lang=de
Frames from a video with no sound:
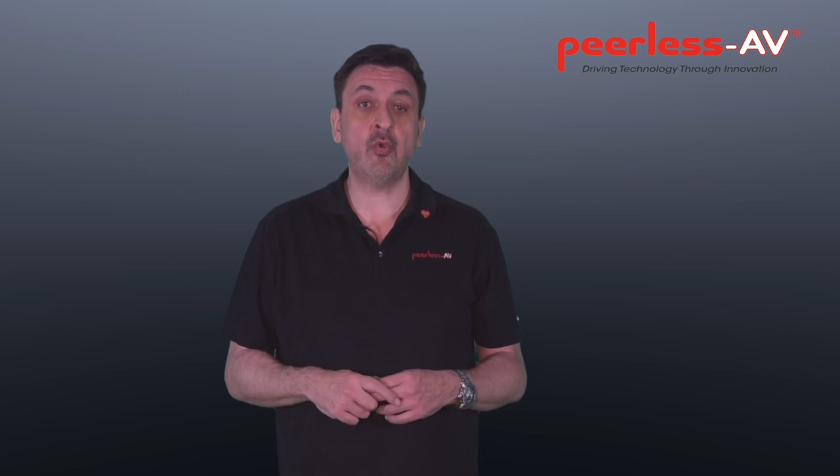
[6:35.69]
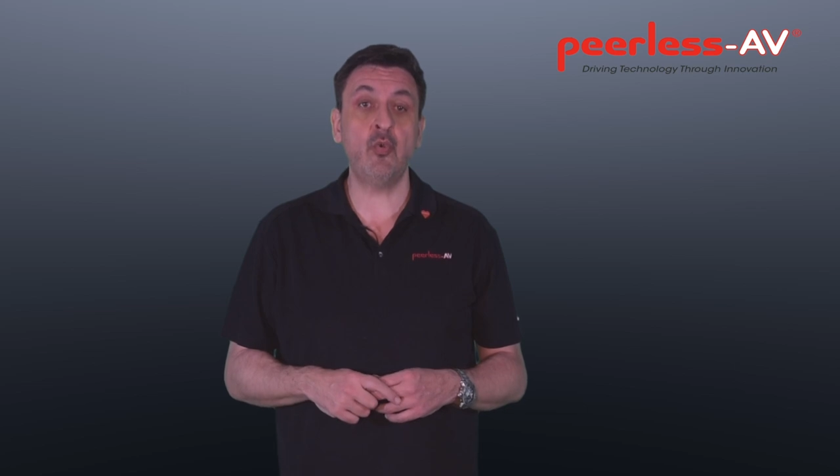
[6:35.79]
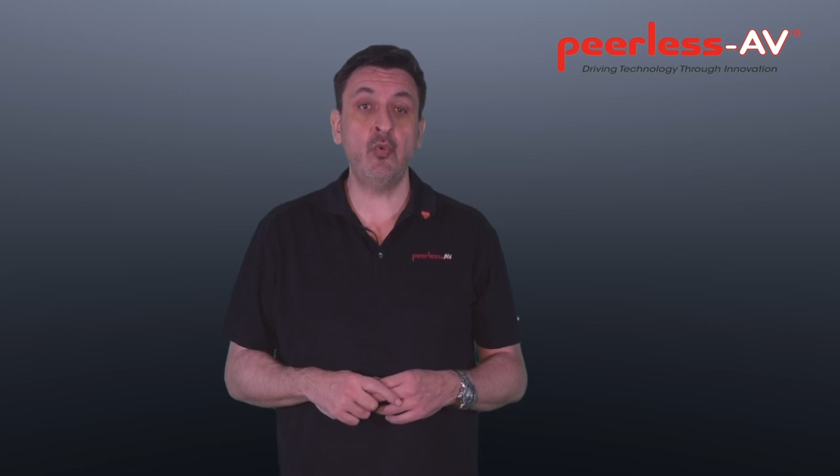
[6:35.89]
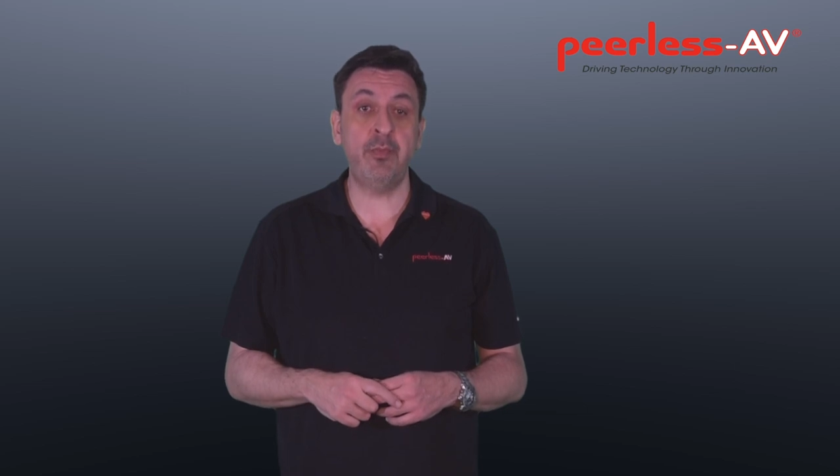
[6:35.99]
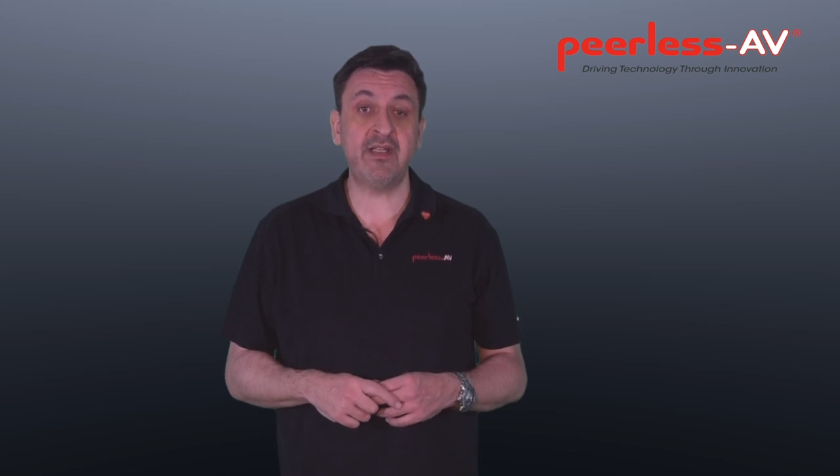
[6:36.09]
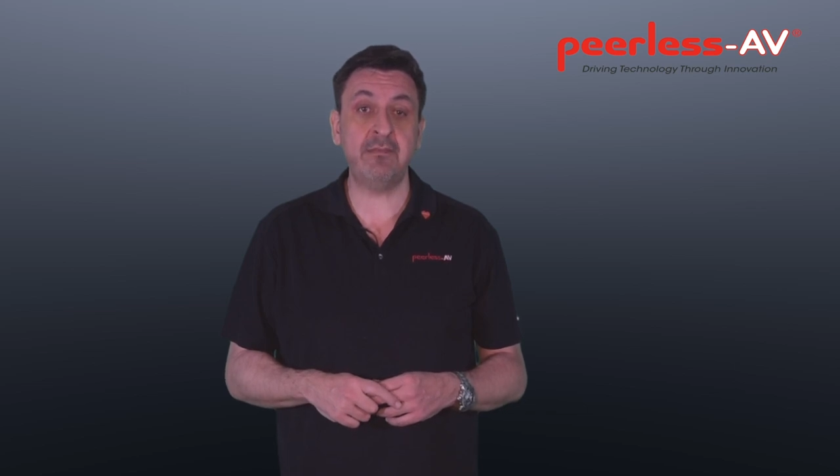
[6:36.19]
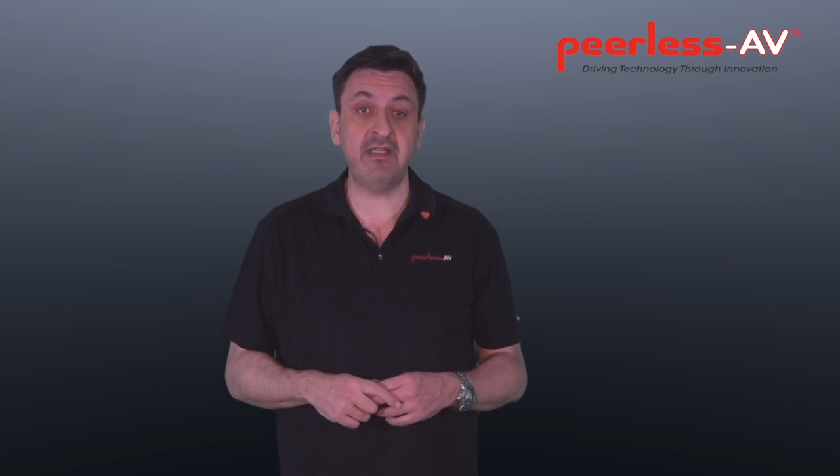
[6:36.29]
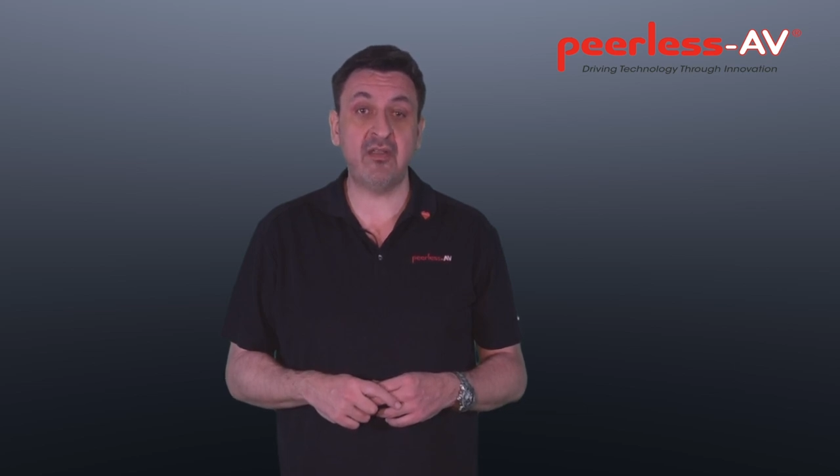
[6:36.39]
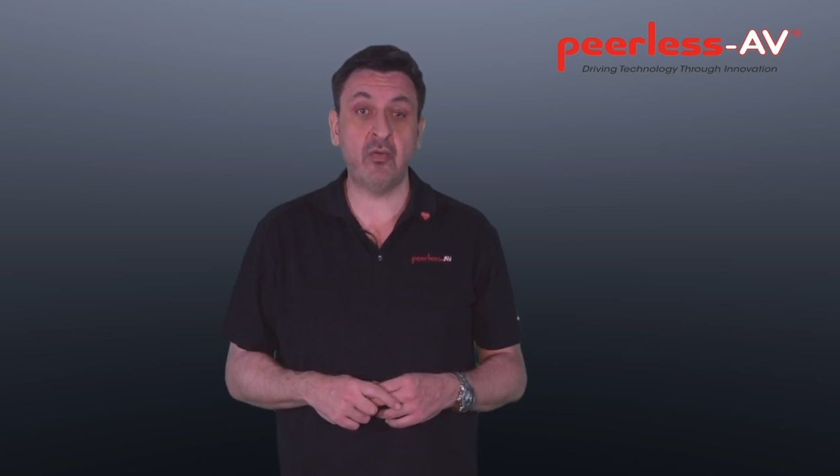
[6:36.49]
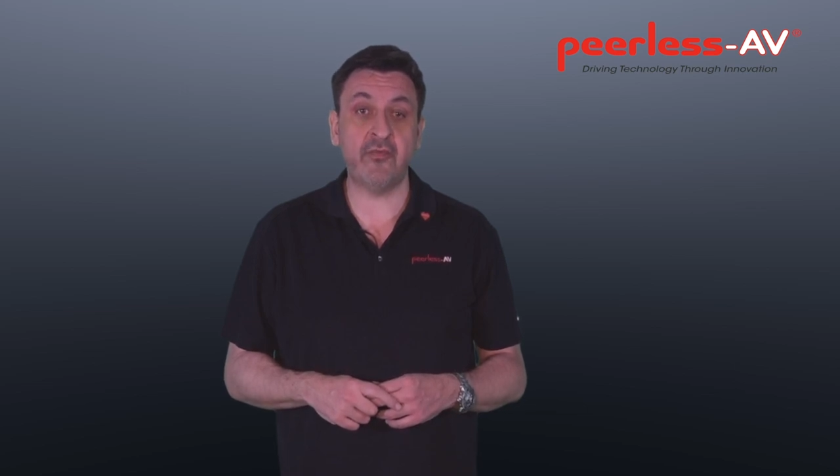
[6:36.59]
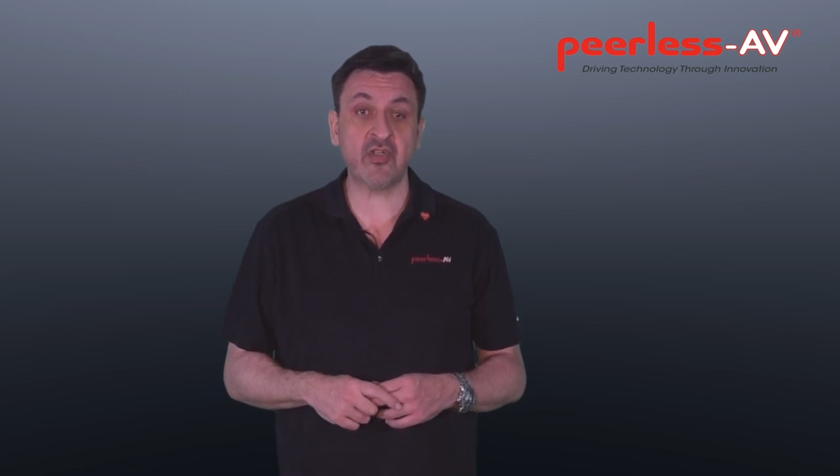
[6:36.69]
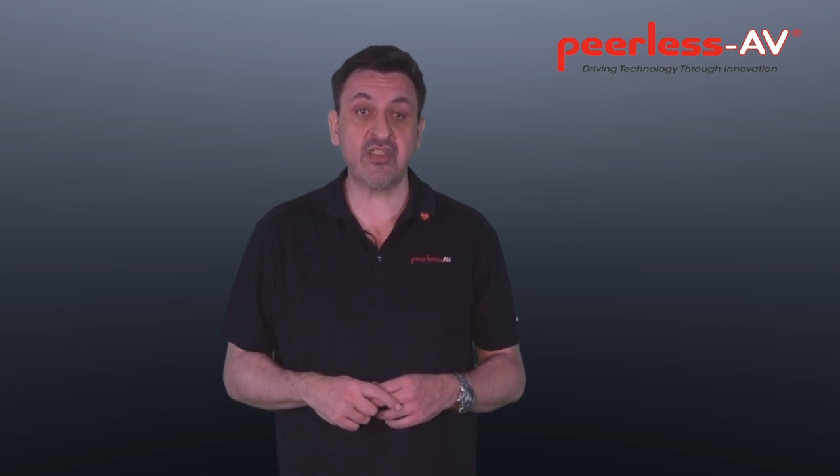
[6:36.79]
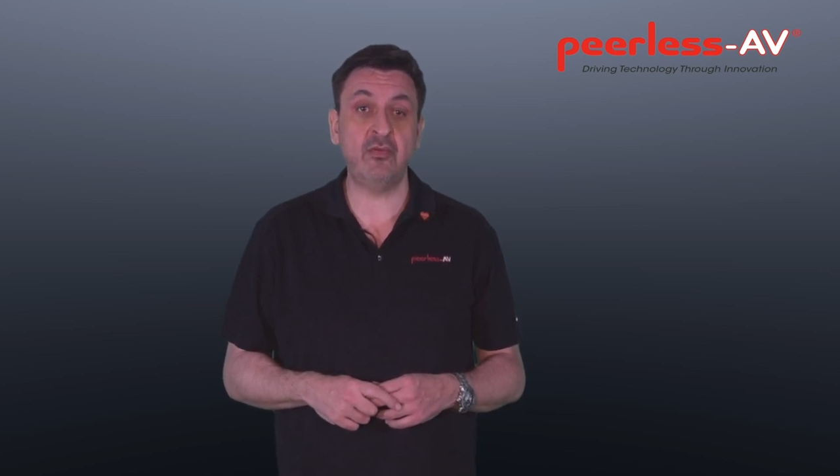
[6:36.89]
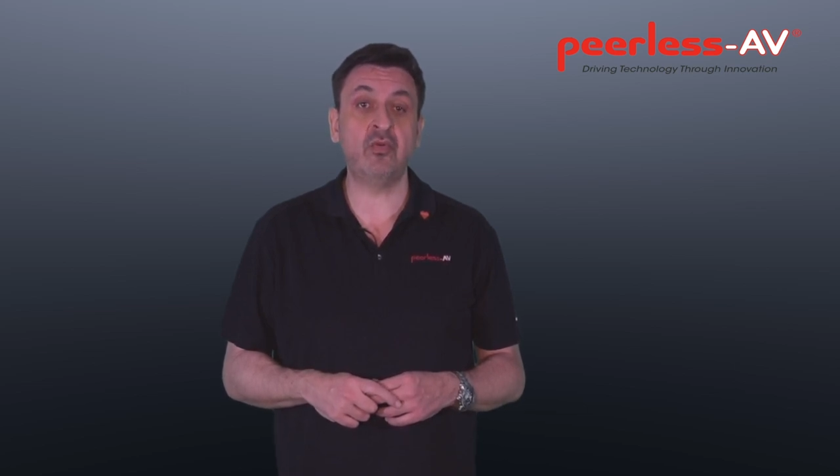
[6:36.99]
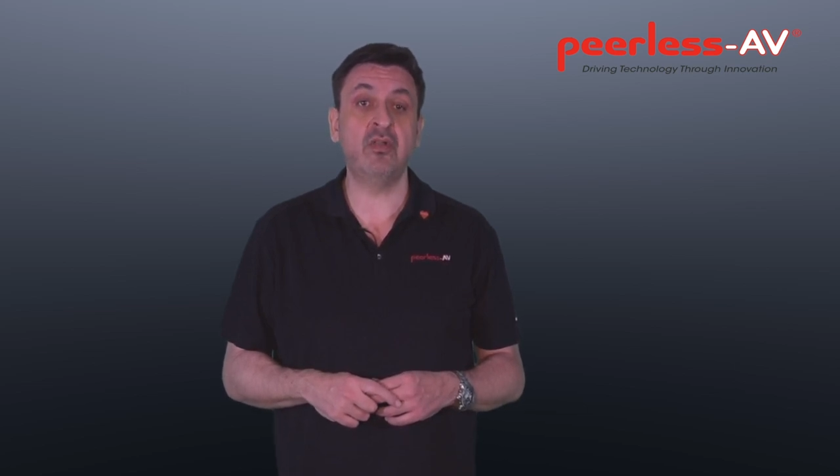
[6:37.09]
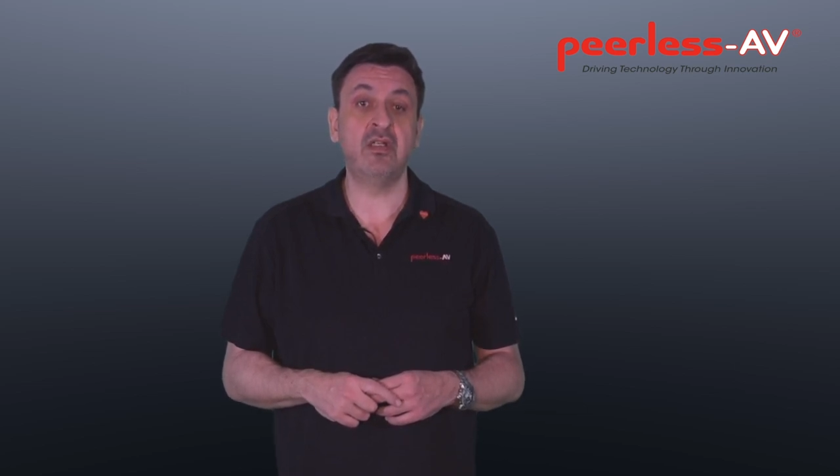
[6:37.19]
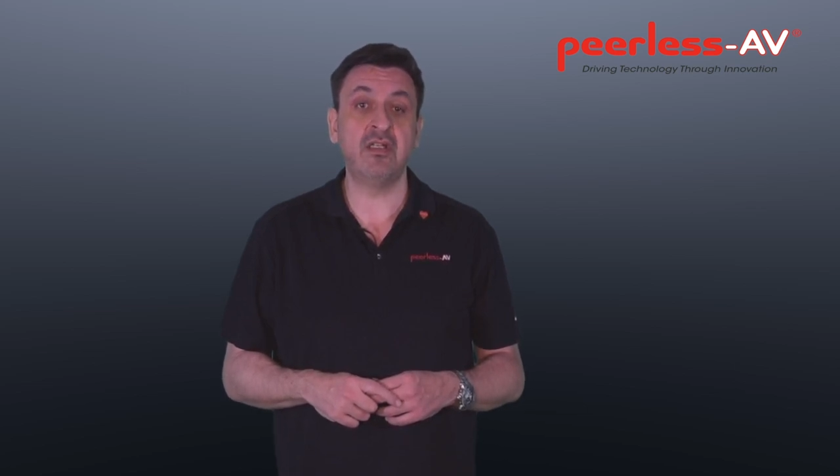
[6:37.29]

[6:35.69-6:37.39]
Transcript: über die Mikroverstellung